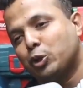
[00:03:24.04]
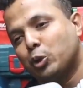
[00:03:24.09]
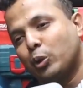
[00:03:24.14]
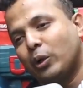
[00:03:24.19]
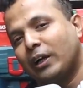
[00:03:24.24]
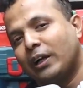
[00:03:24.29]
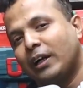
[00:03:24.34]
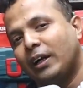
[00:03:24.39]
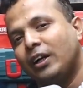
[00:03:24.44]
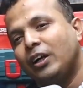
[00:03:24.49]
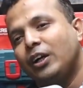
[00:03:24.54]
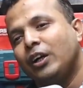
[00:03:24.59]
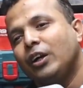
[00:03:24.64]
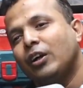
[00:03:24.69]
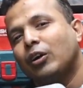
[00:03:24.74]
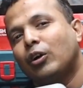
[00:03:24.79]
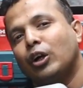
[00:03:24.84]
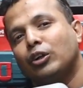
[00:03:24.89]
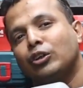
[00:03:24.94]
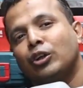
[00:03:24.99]
পাঁচশো টাকা
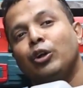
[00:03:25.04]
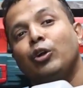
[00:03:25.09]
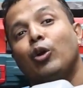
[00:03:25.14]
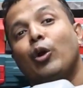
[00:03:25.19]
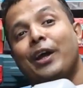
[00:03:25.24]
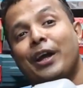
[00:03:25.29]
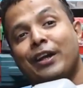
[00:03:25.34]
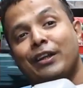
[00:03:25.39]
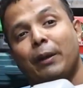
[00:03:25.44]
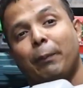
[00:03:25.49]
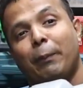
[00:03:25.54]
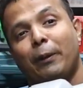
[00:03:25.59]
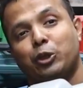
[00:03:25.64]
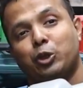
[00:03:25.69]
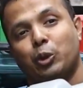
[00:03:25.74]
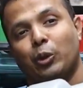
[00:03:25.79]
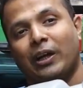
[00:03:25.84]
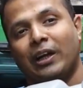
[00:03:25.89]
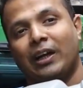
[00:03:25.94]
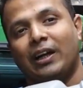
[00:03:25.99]
কত নয় হাজার
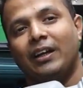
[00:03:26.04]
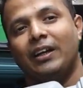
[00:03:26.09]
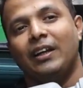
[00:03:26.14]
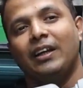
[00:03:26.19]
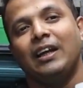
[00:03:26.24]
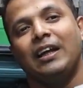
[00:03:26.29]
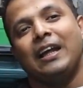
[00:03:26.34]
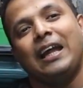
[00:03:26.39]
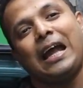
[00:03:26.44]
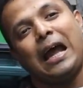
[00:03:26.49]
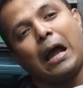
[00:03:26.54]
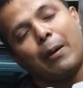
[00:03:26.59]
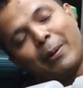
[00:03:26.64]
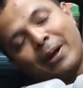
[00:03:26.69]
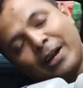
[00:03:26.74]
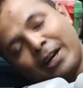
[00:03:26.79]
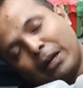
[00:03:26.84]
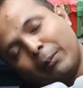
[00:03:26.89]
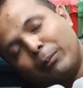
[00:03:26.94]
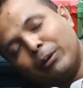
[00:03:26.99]
পাঁচশো টাকা
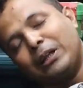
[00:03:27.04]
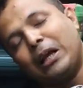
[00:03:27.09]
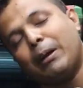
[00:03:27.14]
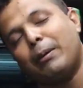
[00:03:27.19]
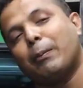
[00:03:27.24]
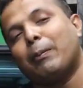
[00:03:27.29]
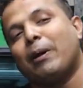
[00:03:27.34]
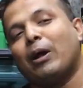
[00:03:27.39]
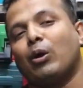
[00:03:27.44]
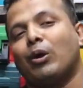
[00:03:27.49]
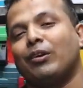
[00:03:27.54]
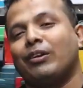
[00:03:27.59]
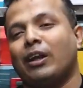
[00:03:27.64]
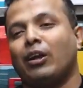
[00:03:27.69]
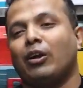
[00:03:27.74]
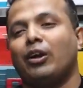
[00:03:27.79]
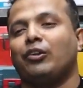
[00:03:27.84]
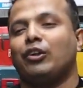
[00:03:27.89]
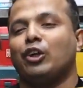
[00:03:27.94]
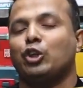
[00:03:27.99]
আবার এটার মধ্যে আবার বারো হাজার
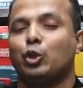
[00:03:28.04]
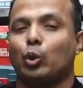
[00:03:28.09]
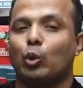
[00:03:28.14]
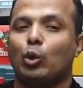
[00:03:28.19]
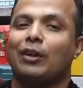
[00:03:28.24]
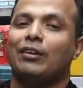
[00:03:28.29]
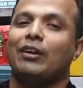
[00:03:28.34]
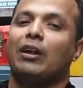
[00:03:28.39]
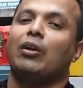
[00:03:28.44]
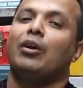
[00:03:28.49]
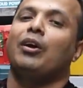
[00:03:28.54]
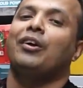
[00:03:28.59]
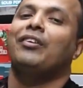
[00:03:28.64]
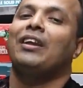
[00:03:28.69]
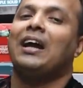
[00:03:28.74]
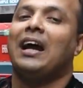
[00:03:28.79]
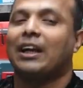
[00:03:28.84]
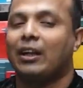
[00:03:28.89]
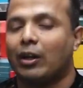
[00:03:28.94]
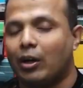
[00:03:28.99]
রয়েছে ষোলো হাজার
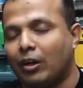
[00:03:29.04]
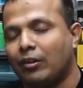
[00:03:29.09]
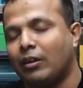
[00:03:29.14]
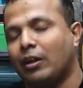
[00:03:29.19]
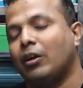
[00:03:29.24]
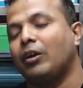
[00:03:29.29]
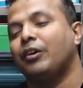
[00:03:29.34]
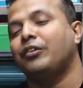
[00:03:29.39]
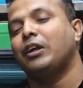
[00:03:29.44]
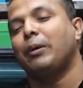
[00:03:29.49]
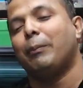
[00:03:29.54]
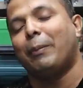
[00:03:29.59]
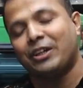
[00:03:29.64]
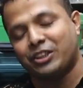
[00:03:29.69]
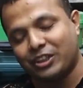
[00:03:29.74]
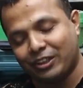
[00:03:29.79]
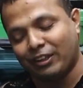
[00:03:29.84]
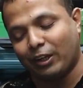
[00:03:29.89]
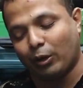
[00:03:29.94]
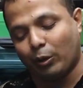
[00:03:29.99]
রয়েছে আঠারো হাজার রয়েছে
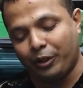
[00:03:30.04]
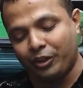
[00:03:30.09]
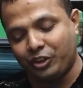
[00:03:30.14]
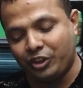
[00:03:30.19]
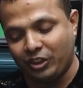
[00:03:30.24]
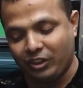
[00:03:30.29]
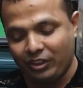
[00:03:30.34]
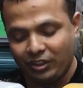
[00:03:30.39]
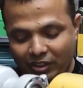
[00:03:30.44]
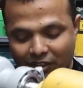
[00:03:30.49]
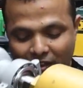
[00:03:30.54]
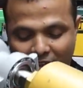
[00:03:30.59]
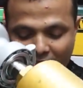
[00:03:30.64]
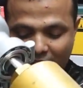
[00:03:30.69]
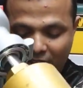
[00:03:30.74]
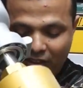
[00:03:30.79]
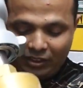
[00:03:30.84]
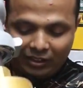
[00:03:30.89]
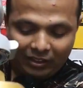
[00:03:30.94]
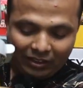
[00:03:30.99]
বাইশ হাজার রয়েছে
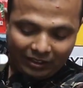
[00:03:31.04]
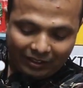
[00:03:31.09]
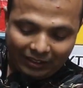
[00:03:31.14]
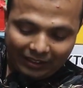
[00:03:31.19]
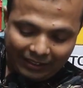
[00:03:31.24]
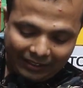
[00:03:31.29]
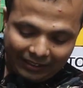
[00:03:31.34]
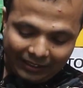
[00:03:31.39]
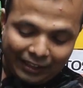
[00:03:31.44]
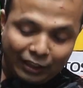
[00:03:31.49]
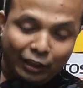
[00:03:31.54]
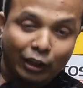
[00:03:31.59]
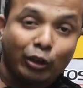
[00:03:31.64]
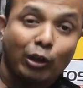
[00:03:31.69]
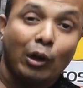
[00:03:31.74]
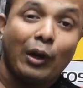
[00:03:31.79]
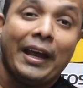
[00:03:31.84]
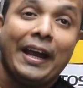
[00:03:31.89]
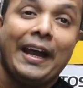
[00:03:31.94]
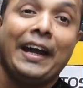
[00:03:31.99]
এটা
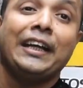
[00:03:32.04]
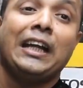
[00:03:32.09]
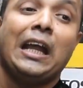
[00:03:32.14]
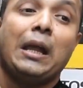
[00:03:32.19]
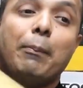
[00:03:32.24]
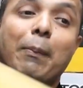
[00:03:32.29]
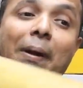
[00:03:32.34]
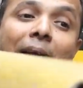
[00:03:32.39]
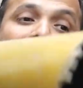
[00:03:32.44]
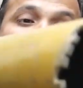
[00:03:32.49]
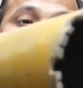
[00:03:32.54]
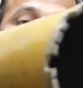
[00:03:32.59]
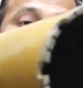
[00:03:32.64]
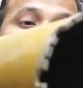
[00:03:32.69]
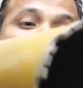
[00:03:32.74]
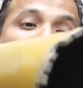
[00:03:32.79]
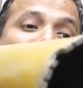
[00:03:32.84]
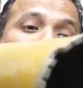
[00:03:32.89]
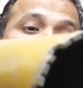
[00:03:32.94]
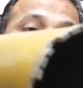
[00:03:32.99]
তো হলো হ্যান্ড টাইপ ভাই এটা
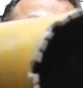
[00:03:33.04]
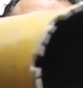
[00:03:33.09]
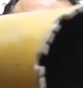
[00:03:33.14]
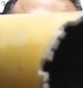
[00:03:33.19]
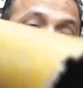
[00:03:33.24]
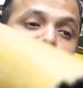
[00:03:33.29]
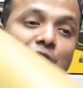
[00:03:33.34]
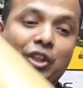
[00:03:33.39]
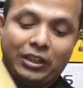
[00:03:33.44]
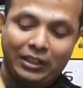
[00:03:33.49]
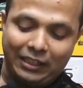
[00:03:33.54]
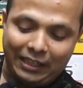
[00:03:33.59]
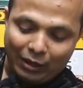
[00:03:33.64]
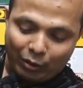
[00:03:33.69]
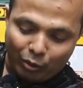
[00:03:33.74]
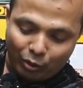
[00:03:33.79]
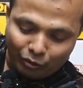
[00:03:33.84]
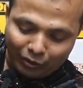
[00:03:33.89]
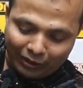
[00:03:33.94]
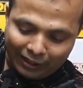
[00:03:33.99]
হ্যান্ড কোর মেশিন
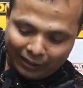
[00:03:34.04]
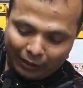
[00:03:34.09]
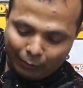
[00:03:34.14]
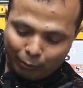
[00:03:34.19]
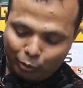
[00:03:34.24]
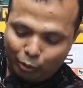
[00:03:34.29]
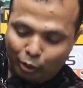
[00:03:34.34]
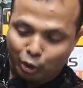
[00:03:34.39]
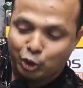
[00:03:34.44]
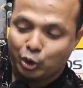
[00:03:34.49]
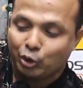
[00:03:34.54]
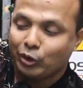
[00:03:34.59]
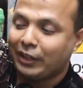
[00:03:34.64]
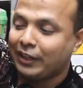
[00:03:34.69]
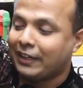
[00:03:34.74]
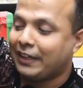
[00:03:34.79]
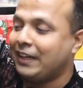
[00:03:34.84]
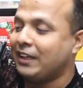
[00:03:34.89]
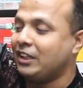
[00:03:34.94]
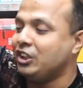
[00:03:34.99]
এখন দেখাবো
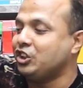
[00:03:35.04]
দর্শকদেরকে